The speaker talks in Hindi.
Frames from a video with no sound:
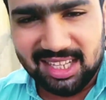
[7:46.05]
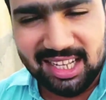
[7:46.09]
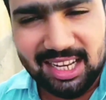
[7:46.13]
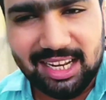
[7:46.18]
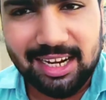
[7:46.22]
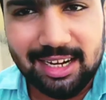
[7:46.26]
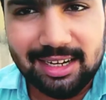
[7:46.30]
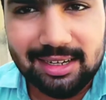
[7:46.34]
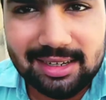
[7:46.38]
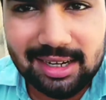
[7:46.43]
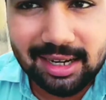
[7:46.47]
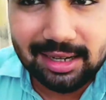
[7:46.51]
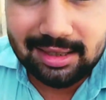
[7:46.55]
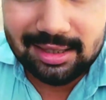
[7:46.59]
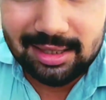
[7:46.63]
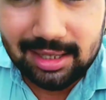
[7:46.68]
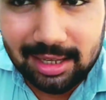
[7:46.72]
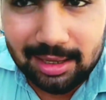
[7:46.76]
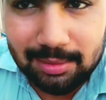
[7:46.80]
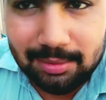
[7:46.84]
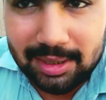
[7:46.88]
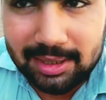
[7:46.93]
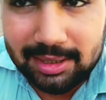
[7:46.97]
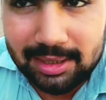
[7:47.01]
लेट करती
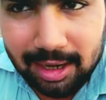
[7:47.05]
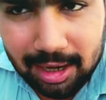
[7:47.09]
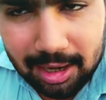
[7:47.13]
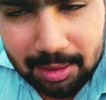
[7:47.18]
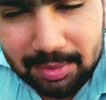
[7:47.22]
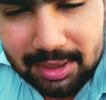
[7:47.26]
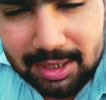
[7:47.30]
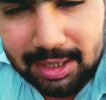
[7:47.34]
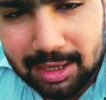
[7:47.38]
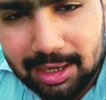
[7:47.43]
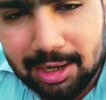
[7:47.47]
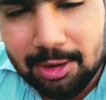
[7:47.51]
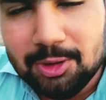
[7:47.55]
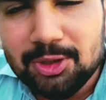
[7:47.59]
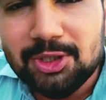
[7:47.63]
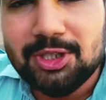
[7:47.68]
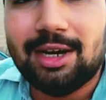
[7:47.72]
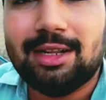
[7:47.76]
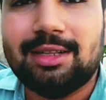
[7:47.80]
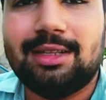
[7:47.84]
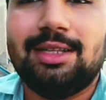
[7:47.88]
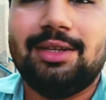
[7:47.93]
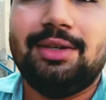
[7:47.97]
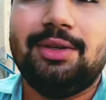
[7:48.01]
हैं हमें जहाँ भी जाना हो
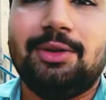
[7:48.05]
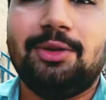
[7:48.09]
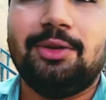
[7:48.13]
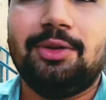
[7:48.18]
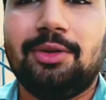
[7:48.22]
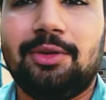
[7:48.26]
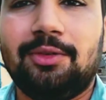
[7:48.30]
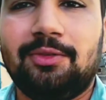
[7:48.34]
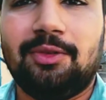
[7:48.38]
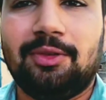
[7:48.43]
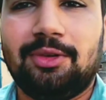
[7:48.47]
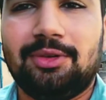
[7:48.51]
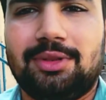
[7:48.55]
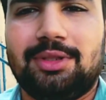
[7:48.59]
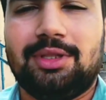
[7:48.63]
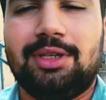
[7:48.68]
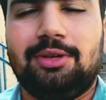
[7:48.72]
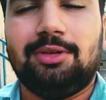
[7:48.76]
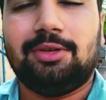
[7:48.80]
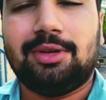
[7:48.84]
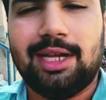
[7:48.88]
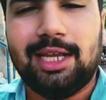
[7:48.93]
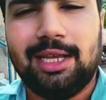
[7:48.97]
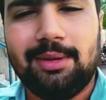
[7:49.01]
शादी
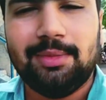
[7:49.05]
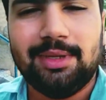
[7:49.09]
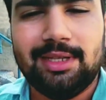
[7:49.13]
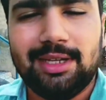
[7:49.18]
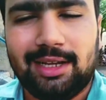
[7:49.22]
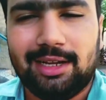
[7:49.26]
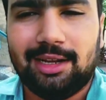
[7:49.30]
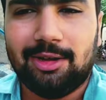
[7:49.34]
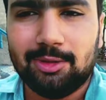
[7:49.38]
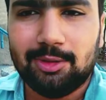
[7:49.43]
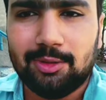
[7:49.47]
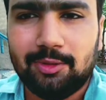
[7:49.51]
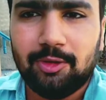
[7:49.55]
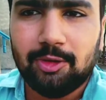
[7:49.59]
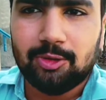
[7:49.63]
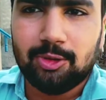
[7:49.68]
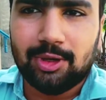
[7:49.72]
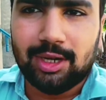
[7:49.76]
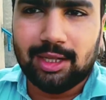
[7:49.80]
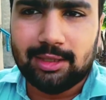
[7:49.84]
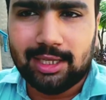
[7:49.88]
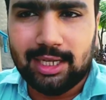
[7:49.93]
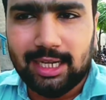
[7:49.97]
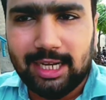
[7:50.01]
होती हो कहीं भी जाना हो तो वो
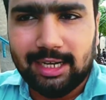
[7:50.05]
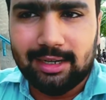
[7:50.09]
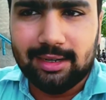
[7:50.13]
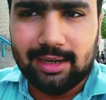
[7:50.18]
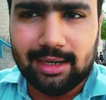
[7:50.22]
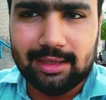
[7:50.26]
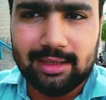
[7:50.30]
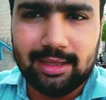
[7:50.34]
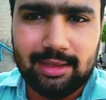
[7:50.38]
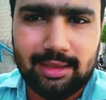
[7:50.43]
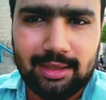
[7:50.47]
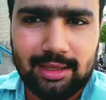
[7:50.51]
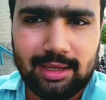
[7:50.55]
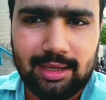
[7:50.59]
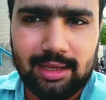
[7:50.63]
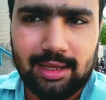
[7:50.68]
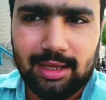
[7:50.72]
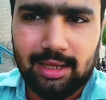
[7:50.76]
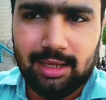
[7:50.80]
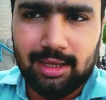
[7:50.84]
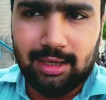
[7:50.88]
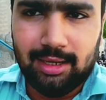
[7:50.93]
थोड़ा सा लेट कर देती हैं